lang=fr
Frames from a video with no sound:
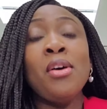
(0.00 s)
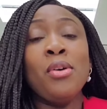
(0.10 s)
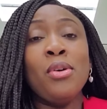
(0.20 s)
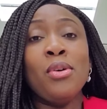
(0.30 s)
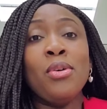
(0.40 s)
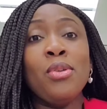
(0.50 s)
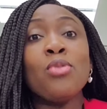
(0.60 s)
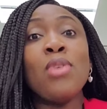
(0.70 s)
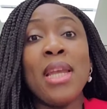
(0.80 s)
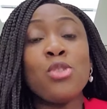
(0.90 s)

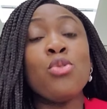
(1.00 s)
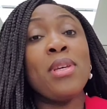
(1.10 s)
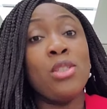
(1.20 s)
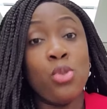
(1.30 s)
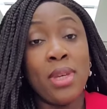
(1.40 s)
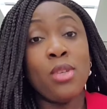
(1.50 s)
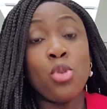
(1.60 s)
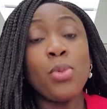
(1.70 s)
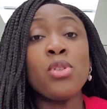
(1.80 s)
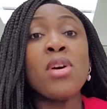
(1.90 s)
donc voilà, je vais, je vais
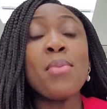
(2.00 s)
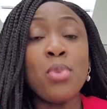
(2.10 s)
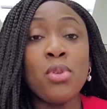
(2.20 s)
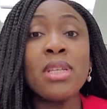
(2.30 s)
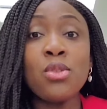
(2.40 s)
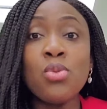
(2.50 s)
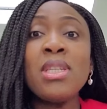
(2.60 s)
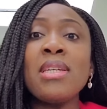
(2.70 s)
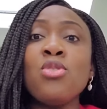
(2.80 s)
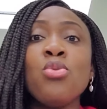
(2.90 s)
cependant répondre à
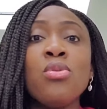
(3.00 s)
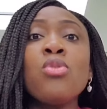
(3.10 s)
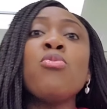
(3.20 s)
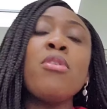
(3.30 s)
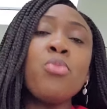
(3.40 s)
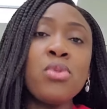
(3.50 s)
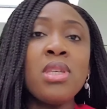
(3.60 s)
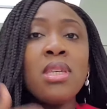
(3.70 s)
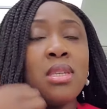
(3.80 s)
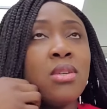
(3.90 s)
toutes les questions que vous m'avez
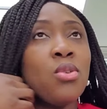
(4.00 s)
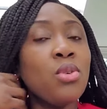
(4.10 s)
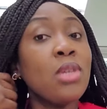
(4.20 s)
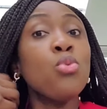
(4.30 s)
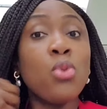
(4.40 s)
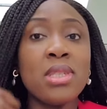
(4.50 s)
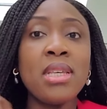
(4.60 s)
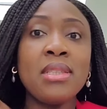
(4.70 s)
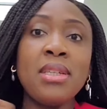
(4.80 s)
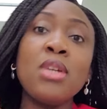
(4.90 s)
posées qui, qui nous
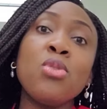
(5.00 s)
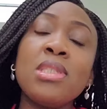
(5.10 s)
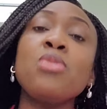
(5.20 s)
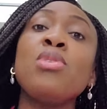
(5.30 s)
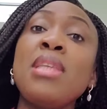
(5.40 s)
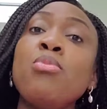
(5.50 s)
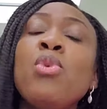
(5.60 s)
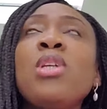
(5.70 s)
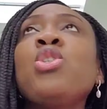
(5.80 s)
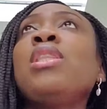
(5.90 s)
concernent, qui concernent le thème
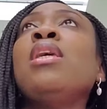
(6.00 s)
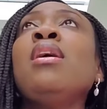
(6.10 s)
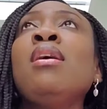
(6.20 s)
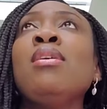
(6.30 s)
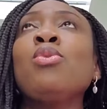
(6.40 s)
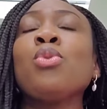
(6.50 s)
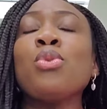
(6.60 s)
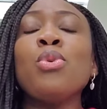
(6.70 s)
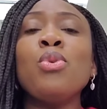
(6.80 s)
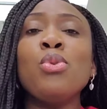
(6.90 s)
de la chaîne.
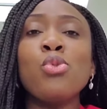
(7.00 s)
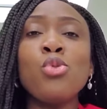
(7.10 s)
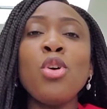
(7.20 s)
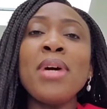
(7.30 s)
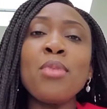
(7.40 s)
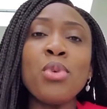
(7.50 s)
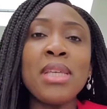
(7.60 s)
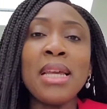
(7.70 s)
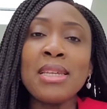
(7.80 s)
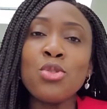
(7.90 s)
Donc Aujourd'hui, on va
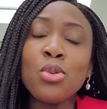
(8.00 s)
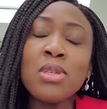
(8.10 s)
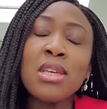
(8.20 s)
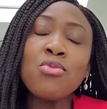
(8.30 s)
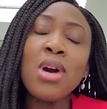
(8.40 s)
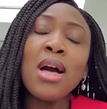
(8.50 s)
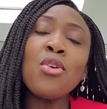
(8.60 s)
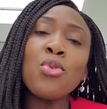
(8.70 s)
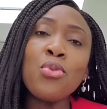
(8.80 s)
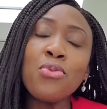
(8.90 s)
répondre à la question de
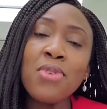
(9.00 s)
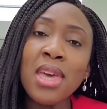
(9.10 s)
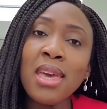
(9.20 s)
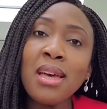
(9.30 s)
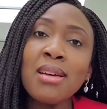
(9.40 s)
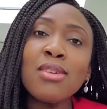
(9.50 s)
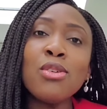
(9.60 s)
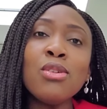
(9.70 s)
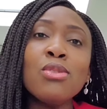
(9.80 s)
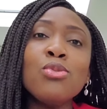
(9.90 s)
savoir que faire
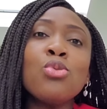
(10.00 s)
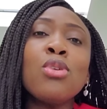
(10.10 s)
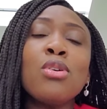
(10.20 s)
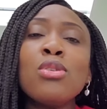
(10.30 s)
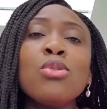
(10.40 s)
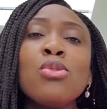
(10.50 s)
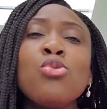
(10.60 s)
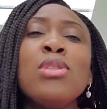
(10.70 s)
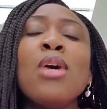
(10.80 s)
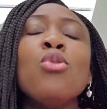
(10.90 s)
quand tu te rends compte que
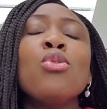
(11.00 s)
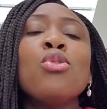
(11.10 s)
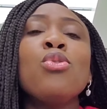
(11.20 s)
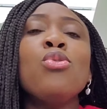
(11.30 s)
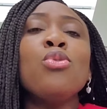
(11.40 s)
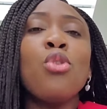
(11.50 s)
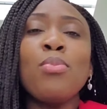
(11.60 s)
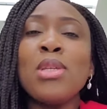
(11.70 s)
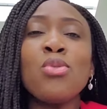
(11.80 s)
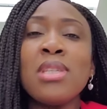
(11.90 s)
tu n'as aucune
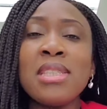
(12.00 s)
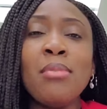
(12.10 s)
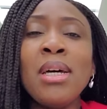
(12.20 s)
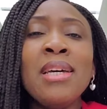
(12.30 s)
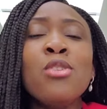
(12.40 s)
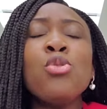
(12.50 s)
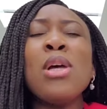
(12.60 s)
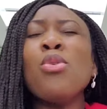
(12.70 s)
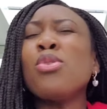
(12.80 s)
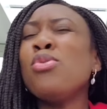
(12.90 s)
compassion des âmes, tu
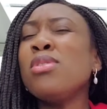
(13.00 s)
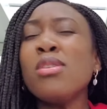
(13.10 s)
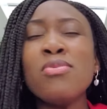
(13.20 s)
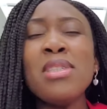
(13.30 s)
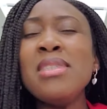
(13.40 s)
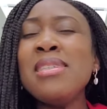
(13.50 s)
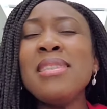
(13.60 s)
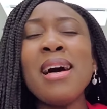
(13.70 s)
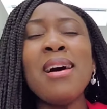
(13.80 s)
n'as aucune envie ni